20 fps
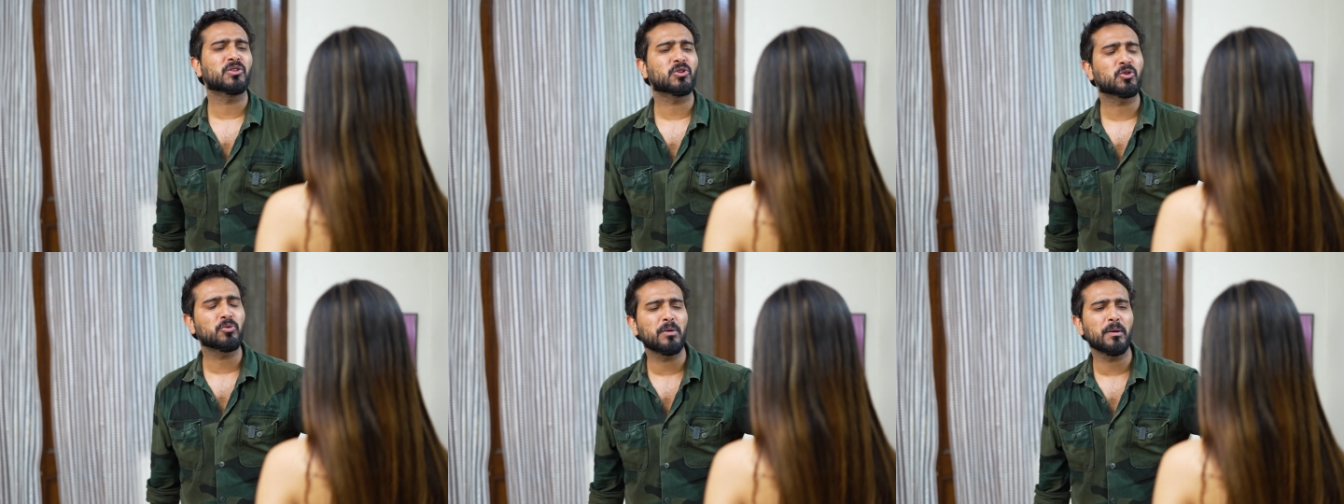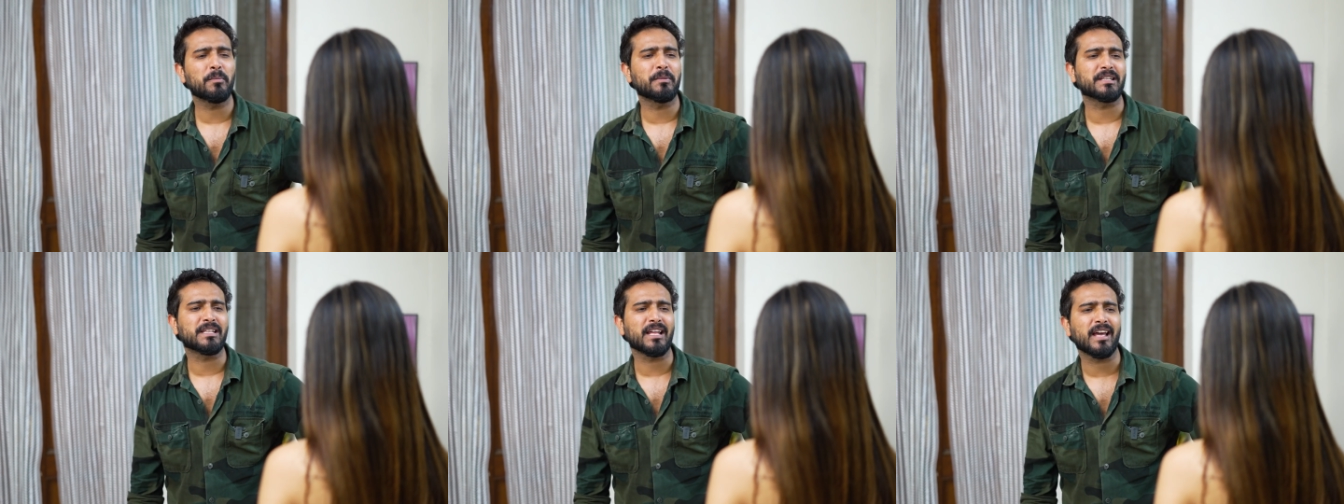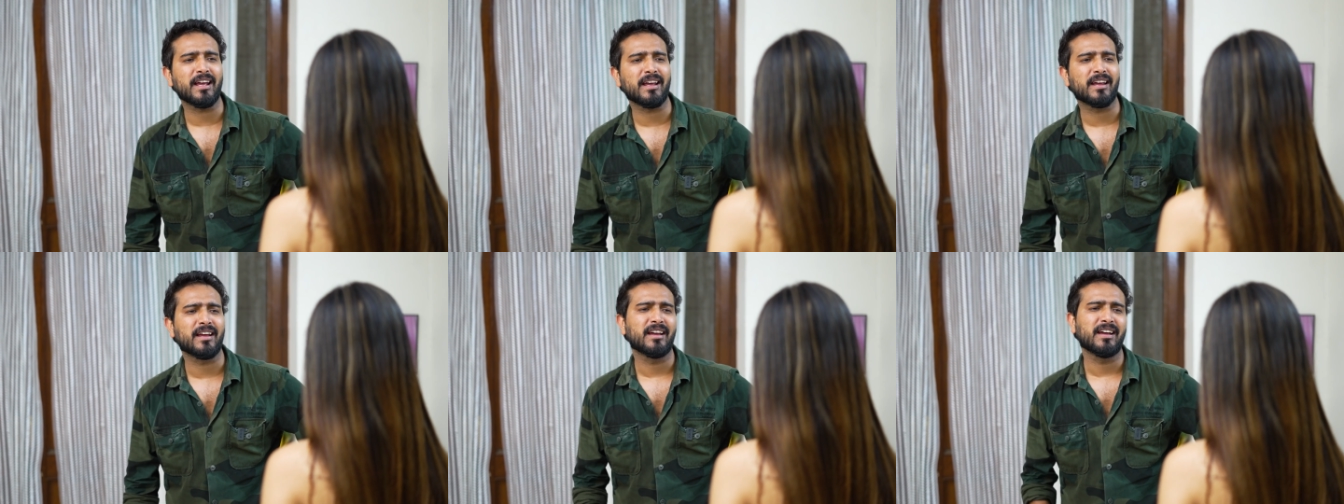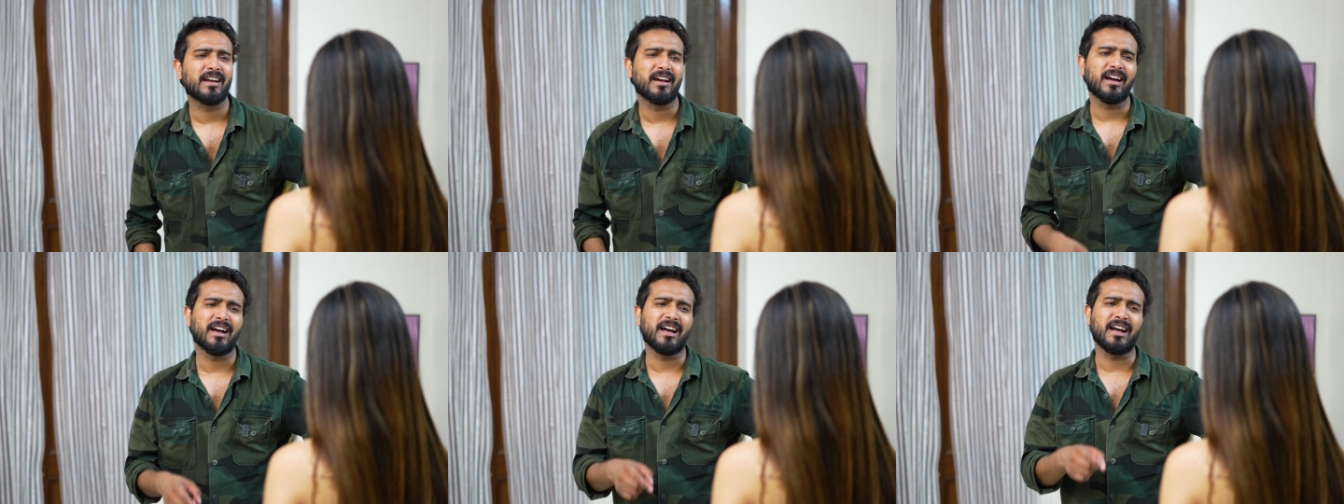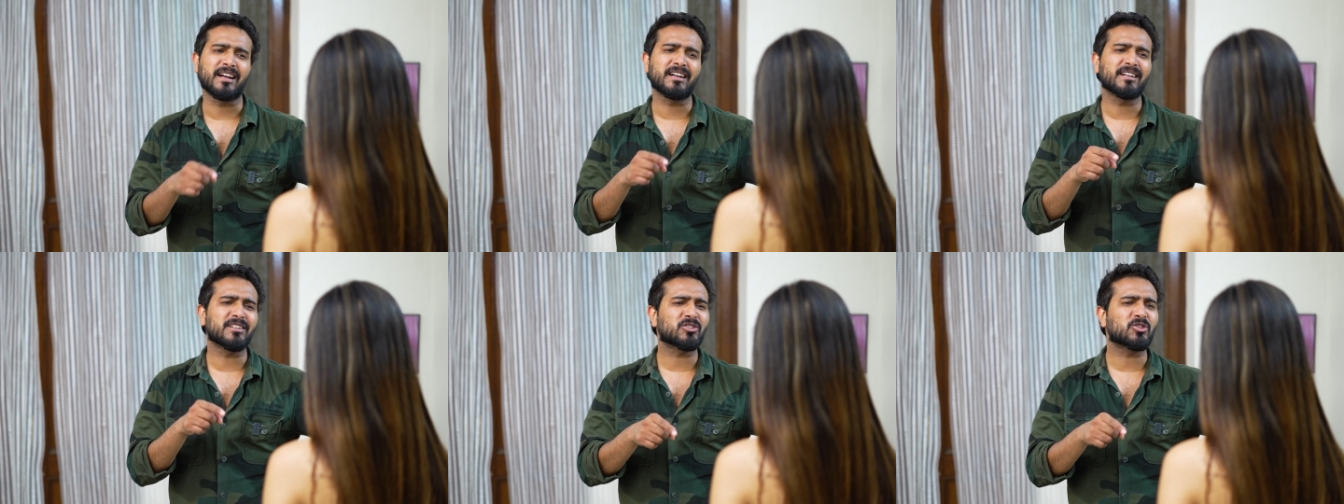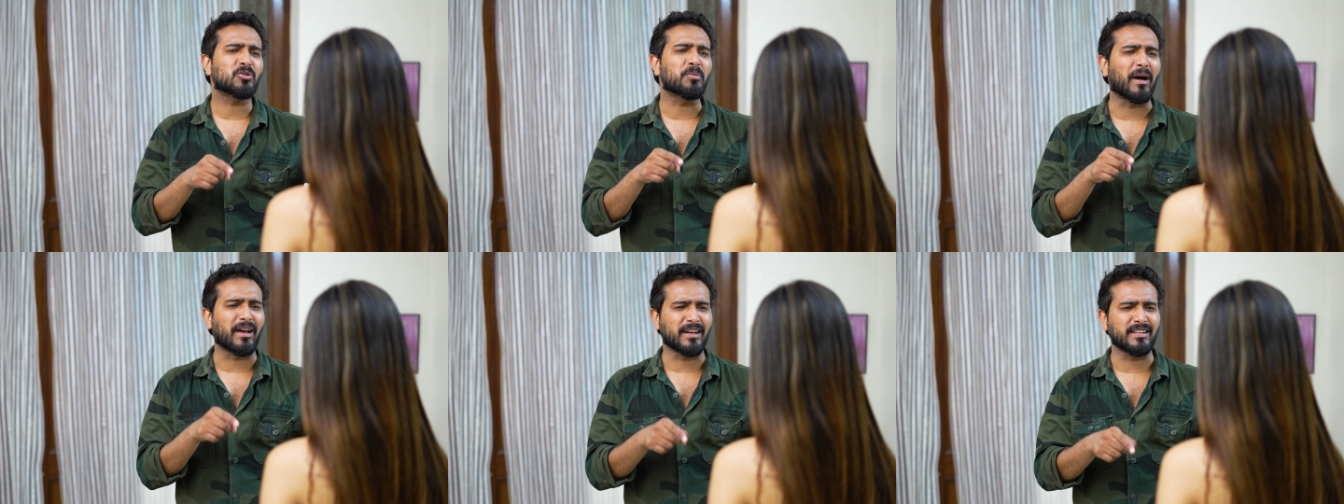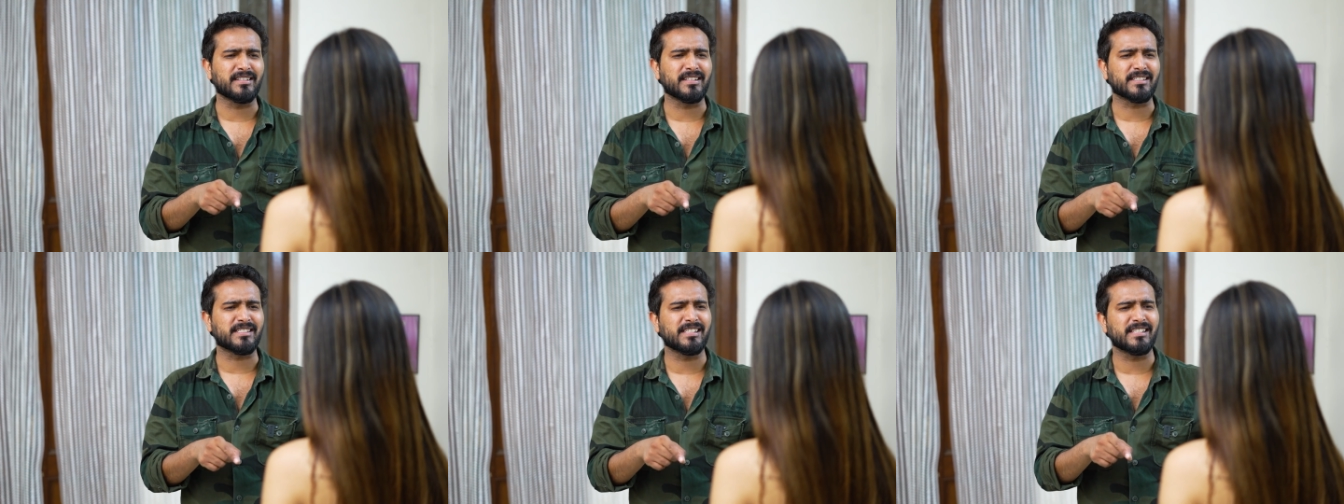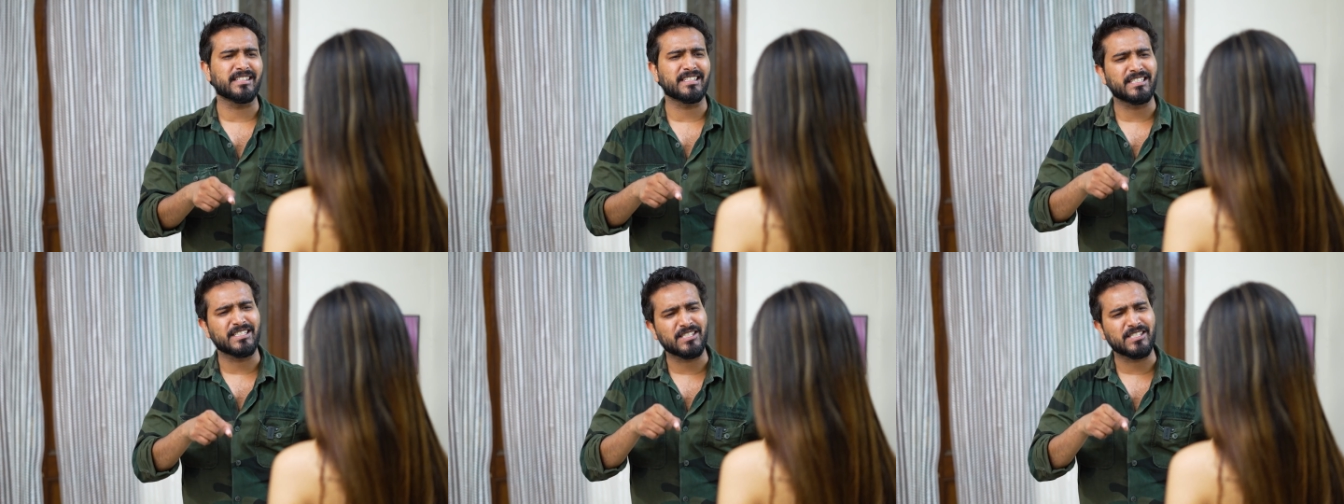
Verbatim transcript: तुम्हें पता है अगर तुम्हारे जैसी